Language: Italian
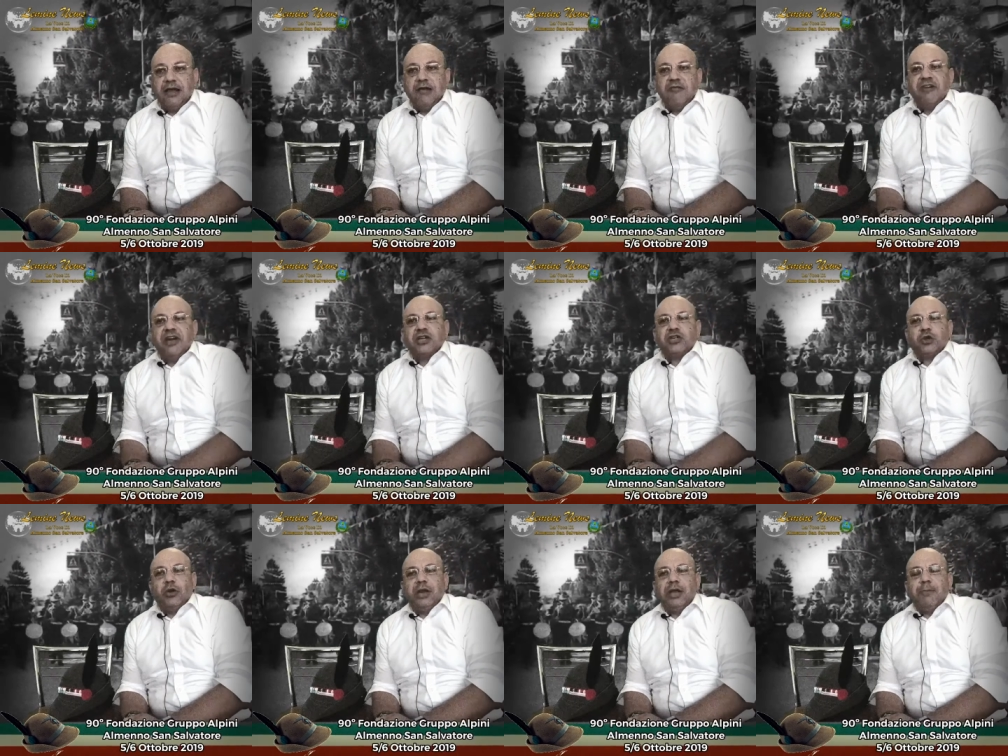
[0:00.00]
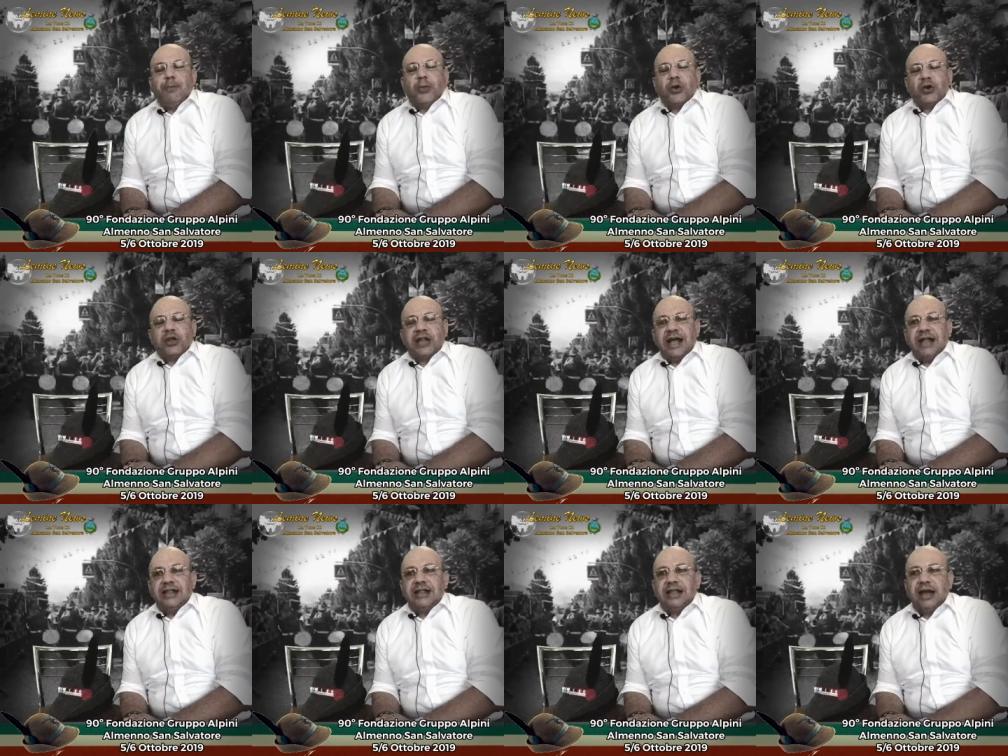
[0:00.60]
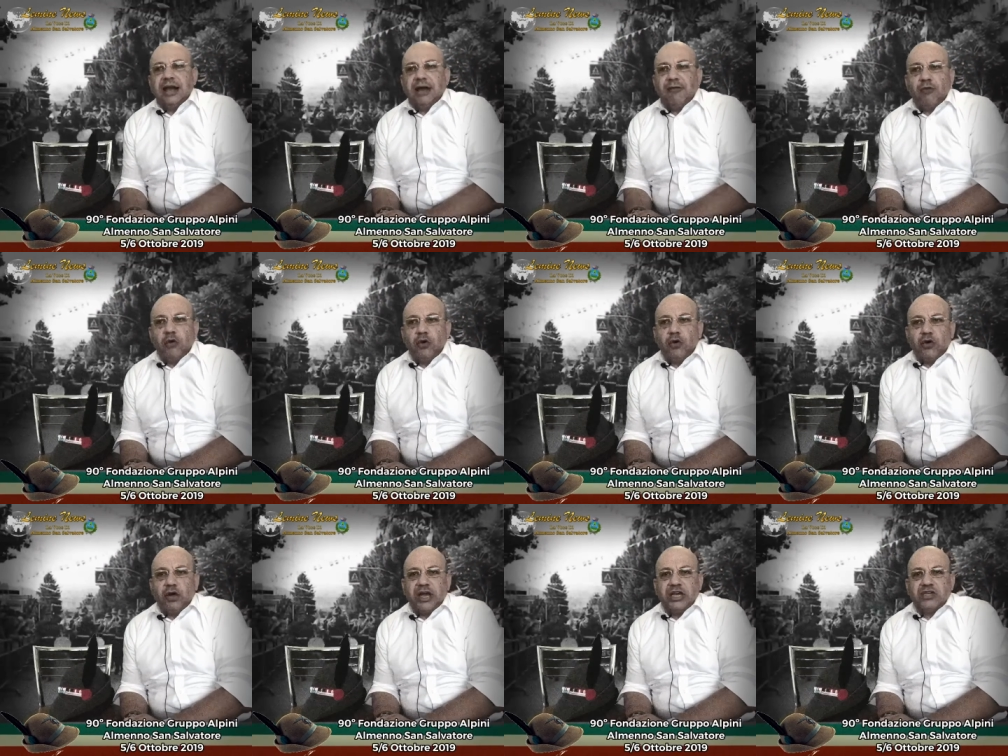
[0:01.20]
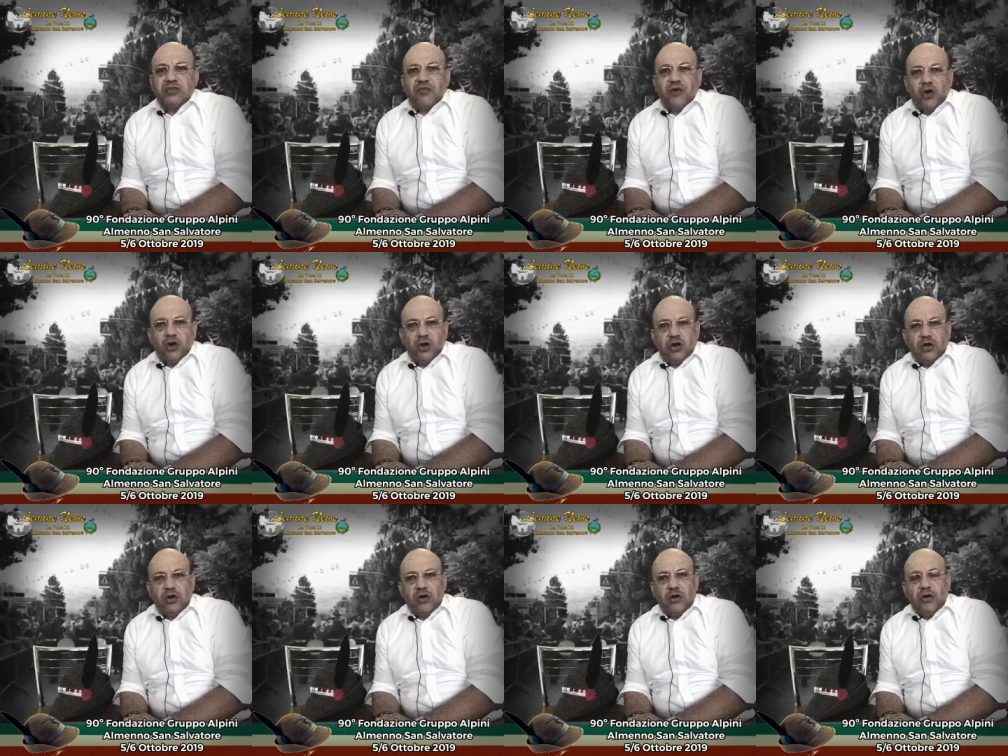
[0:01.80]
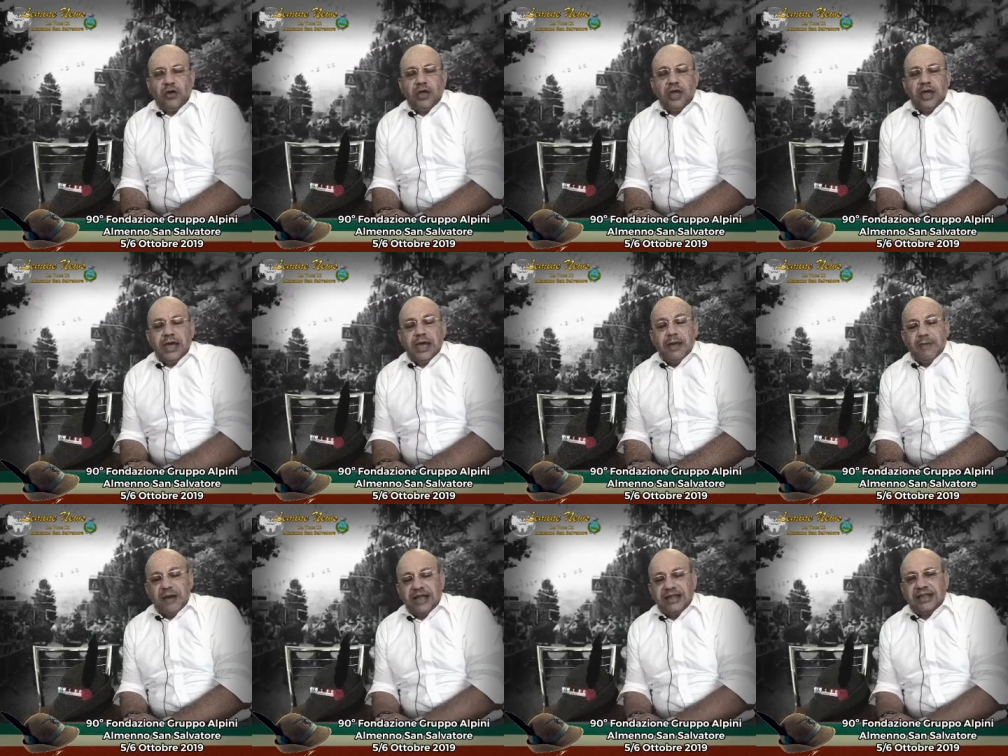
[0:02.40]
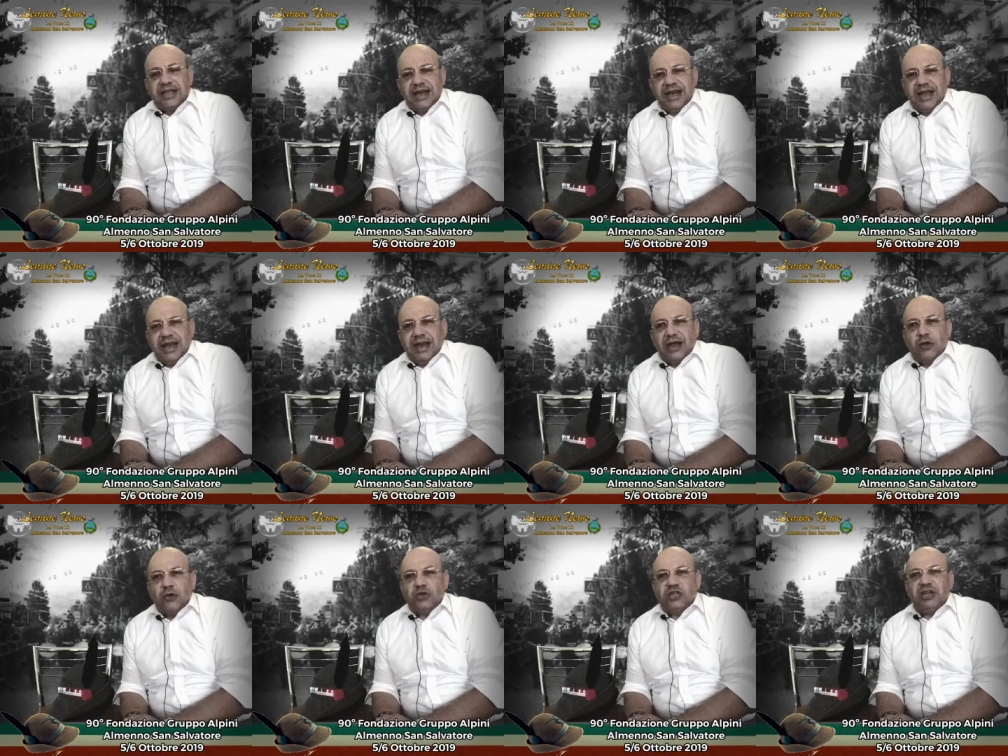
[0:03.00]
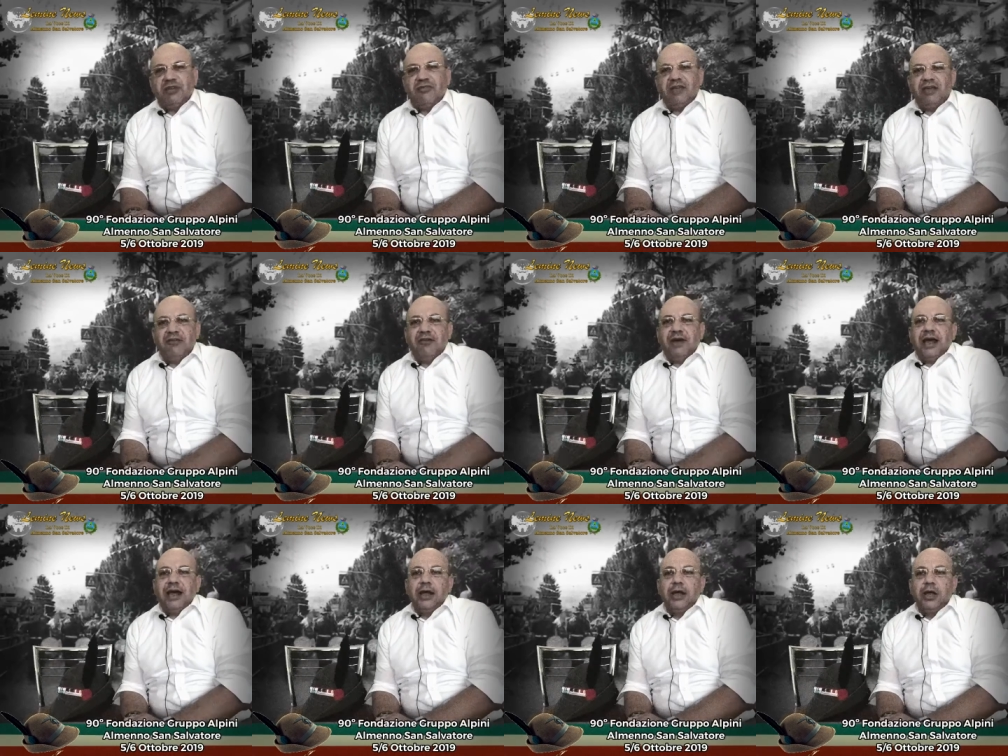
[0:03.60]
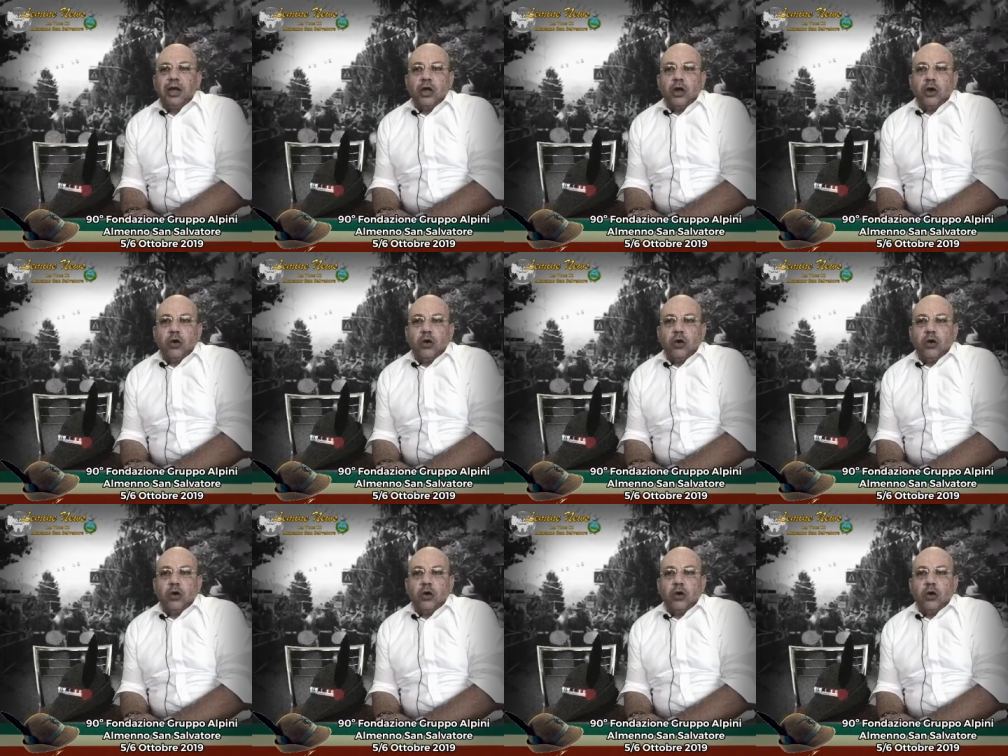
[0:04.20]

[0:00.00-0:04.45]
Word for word: verso l'importante lavoro che svolgono e mantenere così viva